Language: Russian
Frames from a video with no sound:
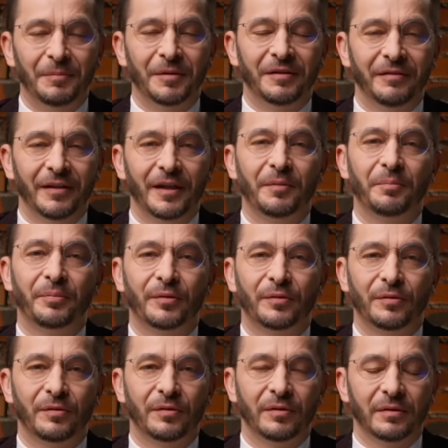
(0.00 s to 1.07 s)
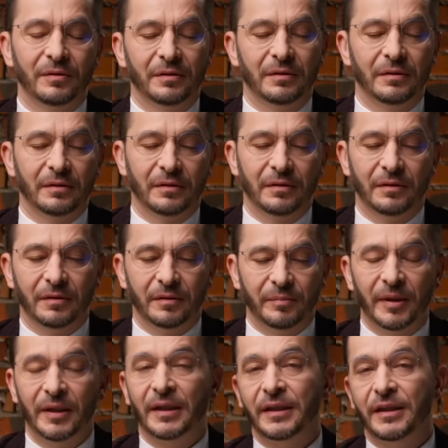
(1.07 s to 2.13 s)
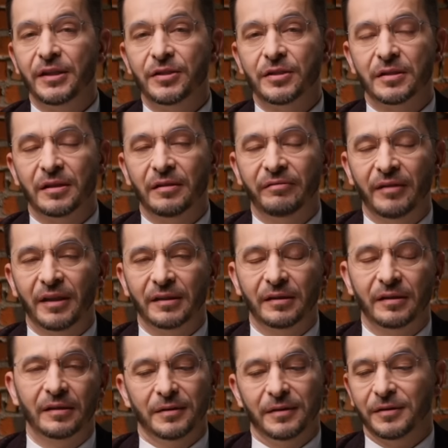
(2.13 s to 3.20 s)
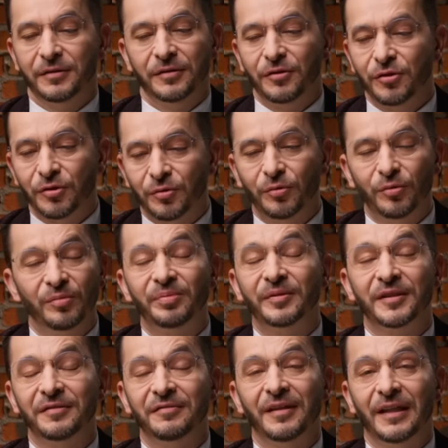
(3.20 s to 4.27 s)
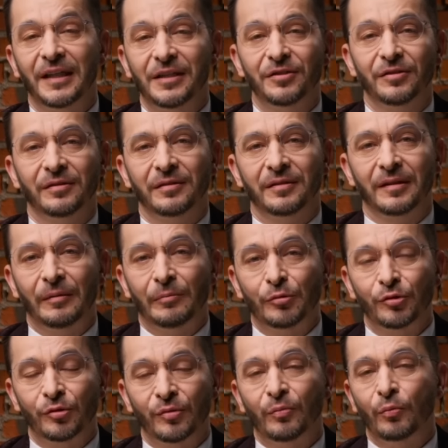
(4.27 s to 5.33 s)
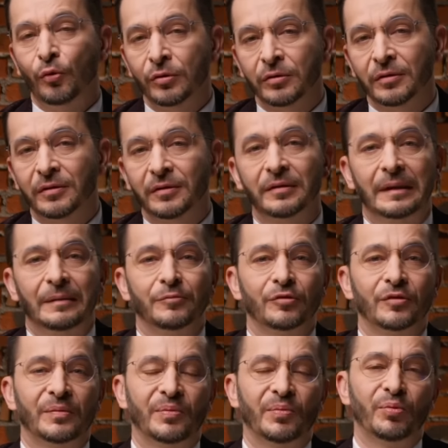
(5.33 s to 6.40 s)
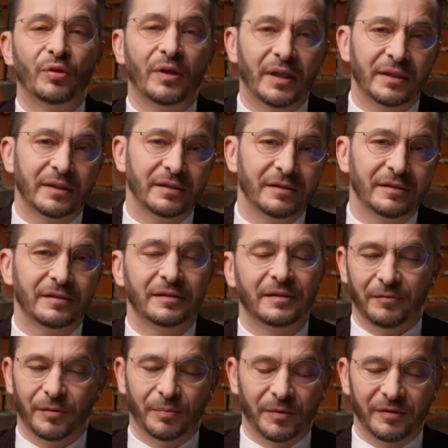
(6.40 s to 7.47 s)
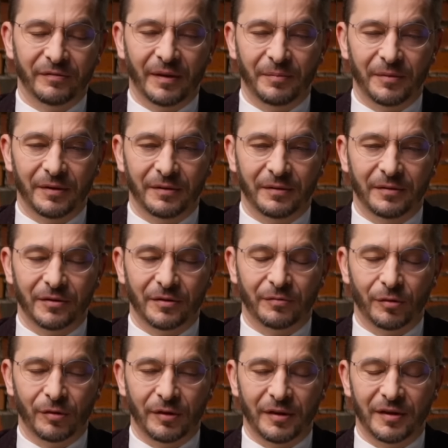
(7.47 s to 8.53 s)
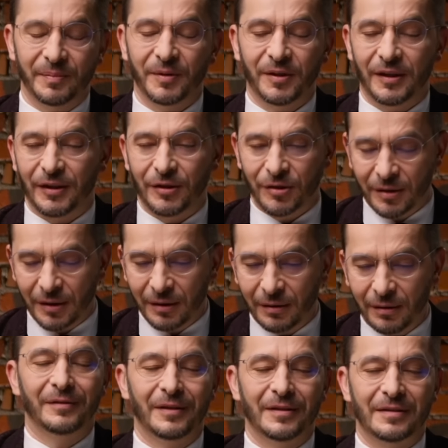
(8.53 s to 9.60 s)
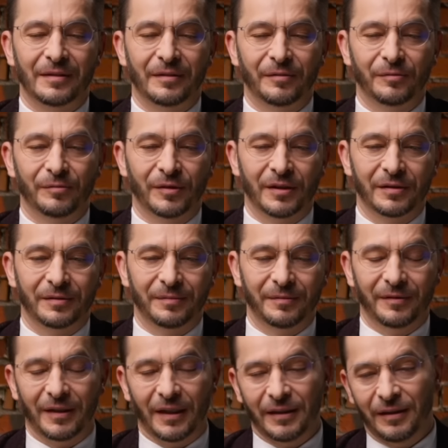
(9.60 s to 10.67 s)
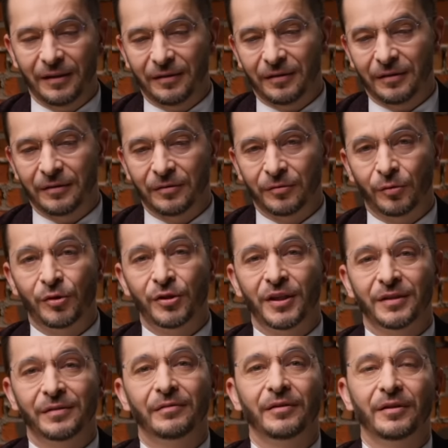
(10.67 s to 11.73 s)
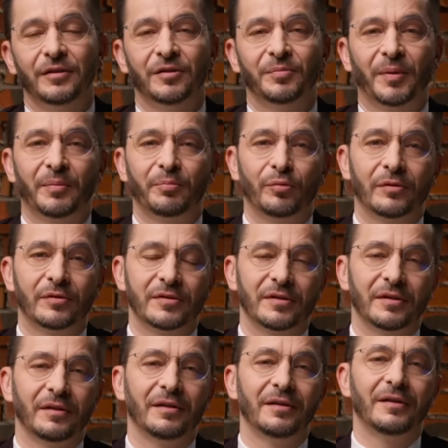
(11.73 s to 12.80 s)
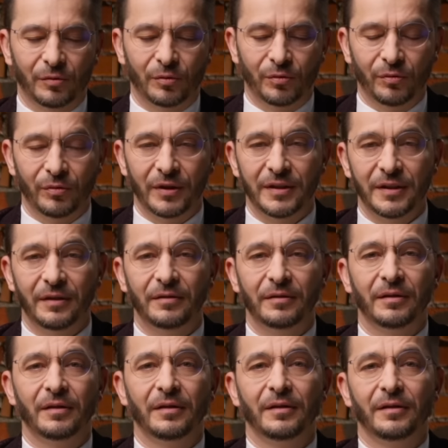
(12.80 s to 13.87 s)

мы говорим про э, биологические факторы, это зачастую противоречит тому, что модно, тому, что популярно. Вот мы с вами животные симметричные. Если у нас какие-то существенные диспропорции в структуре тела,